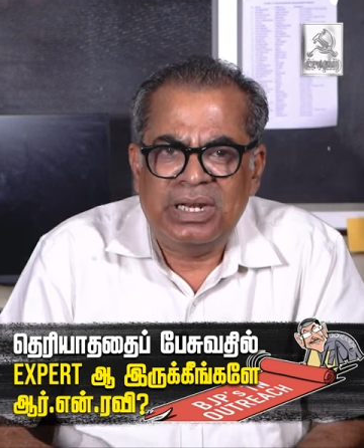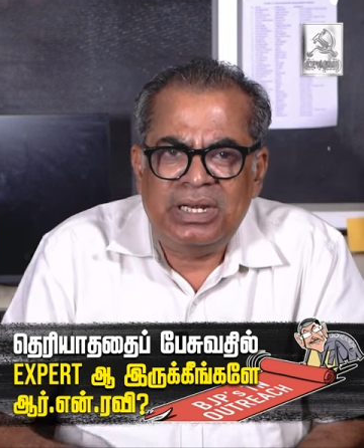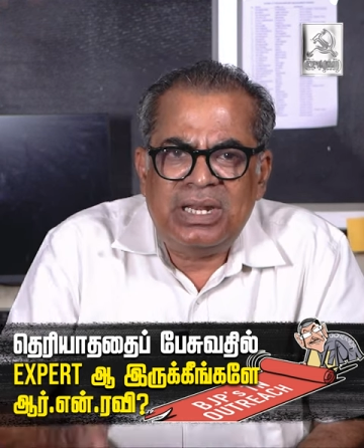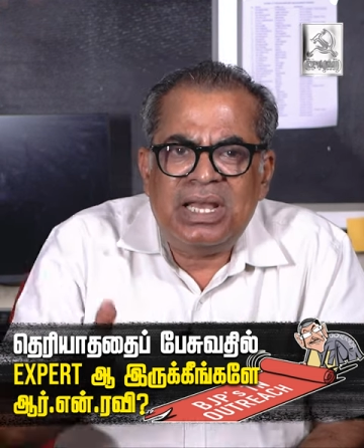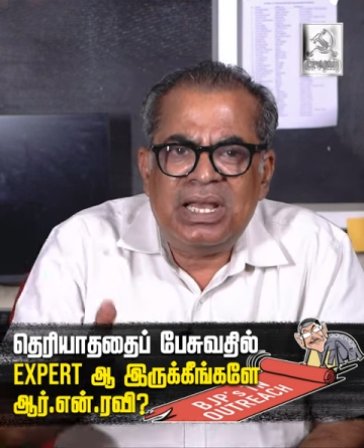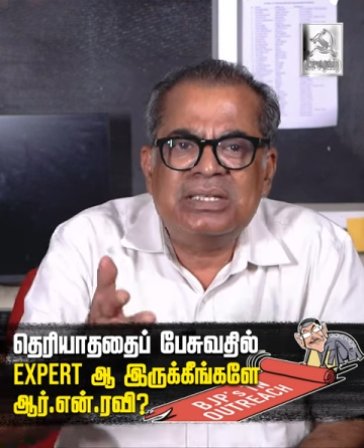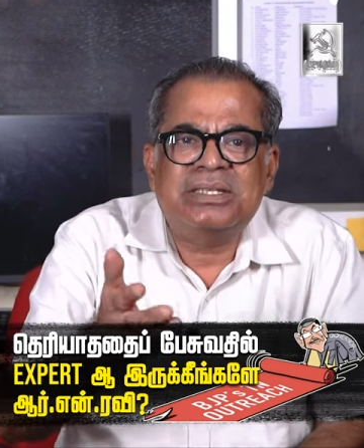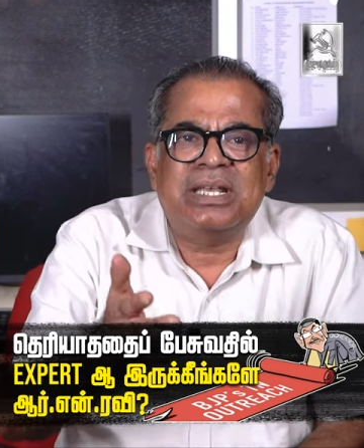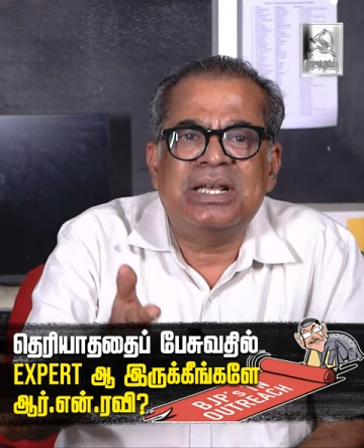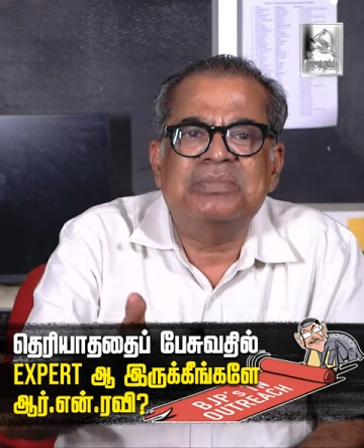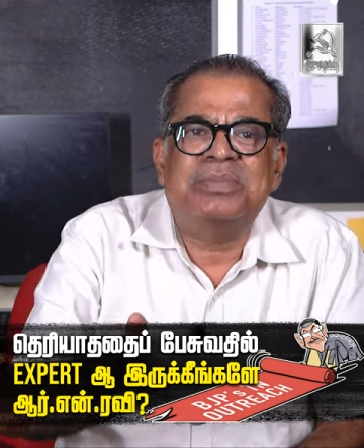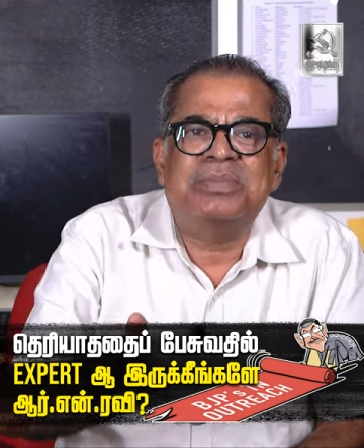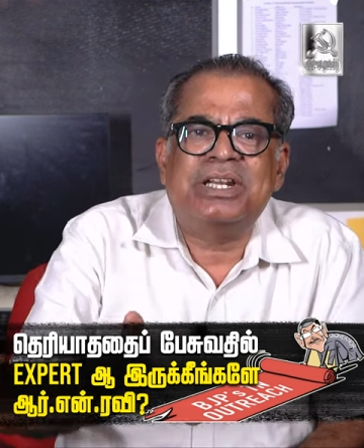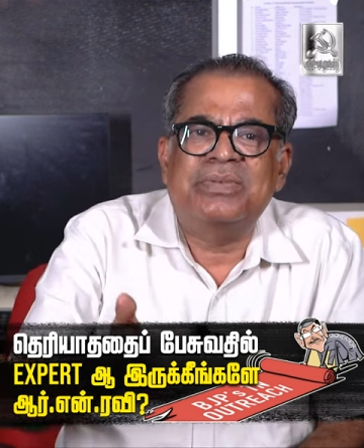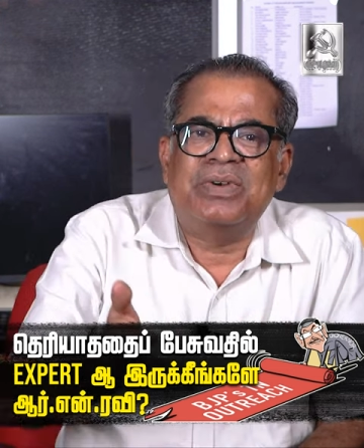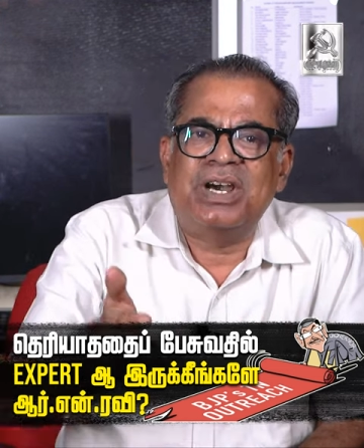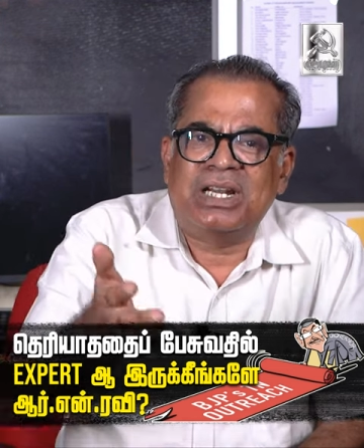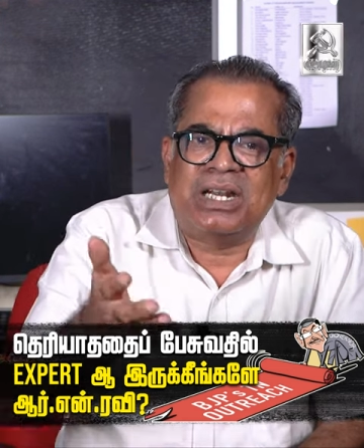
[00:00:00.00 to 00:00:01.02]
எல்லாம் சங்
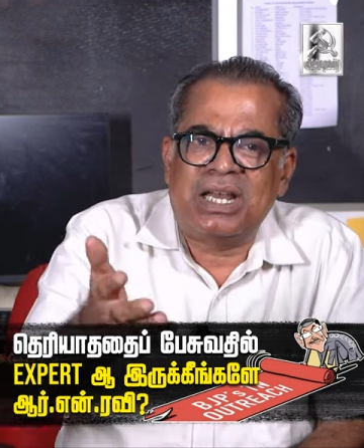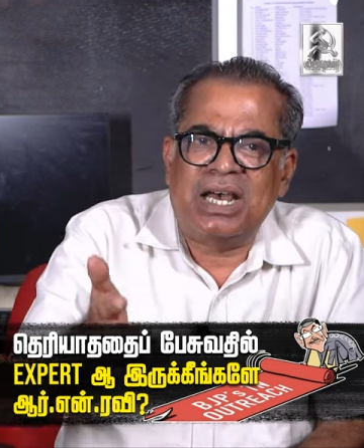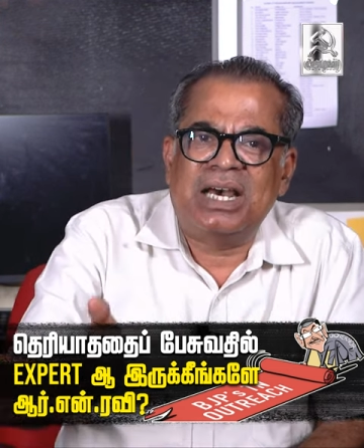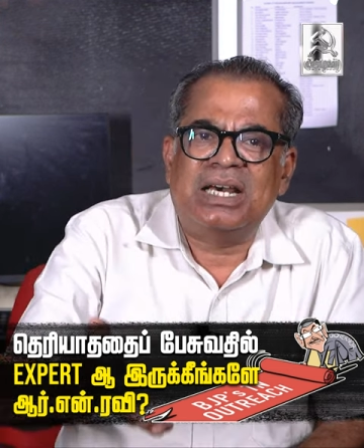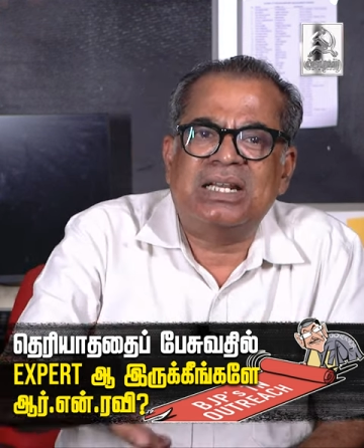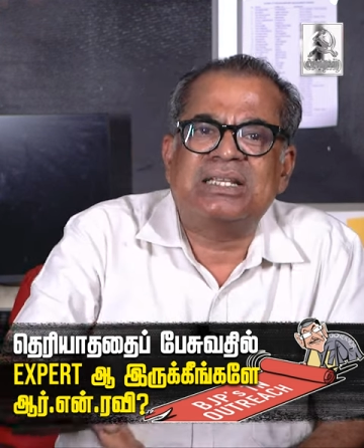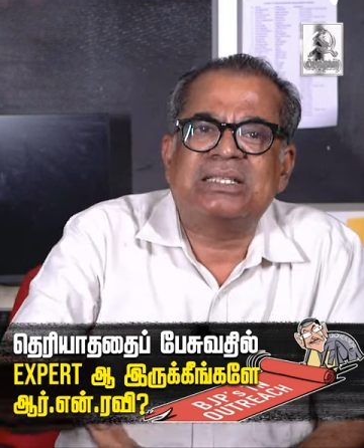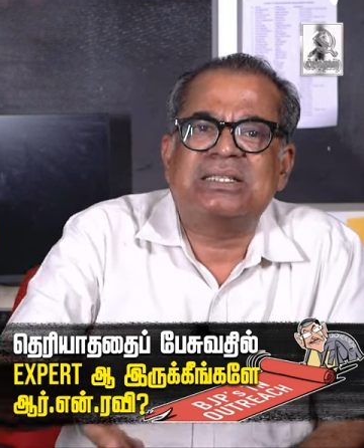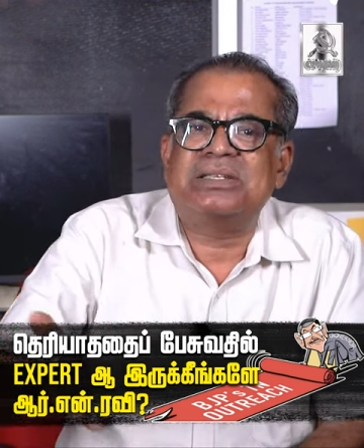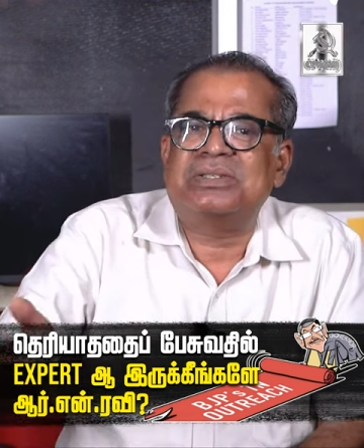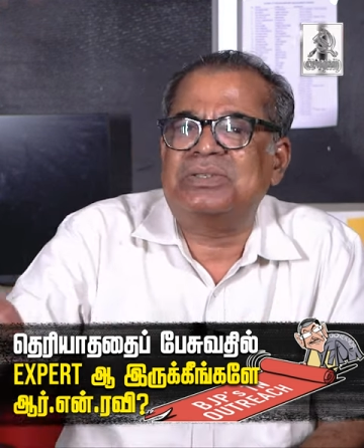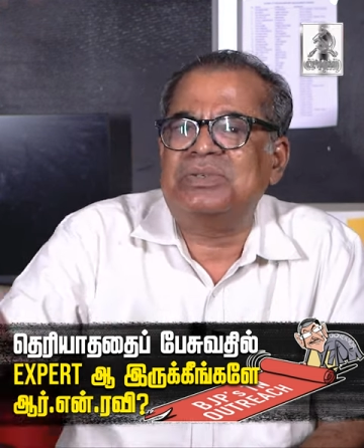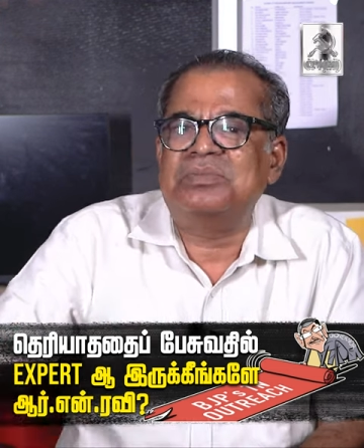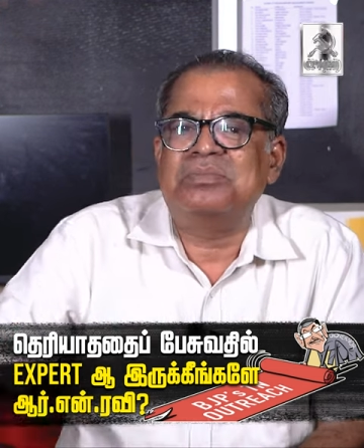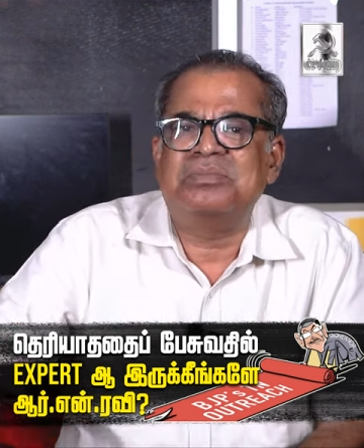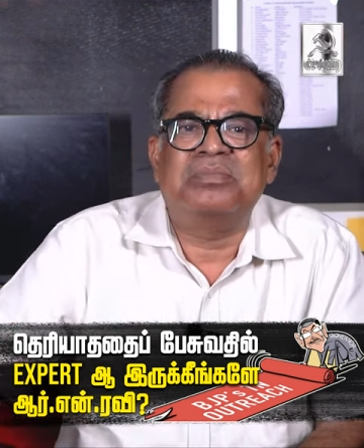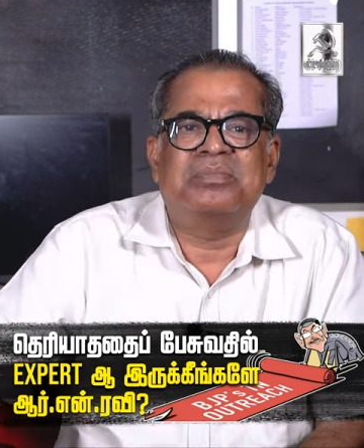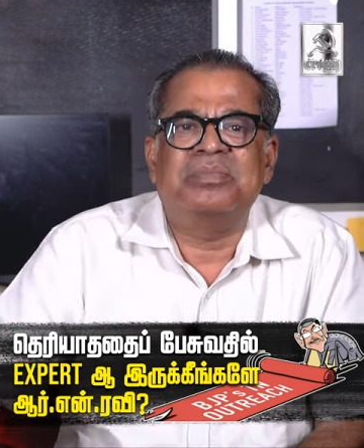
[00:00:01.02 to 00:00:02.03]
பரிவார்
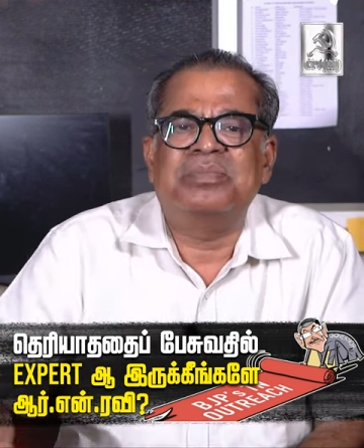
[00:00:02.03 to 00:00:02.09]
ஆர்எஸ்எஸும்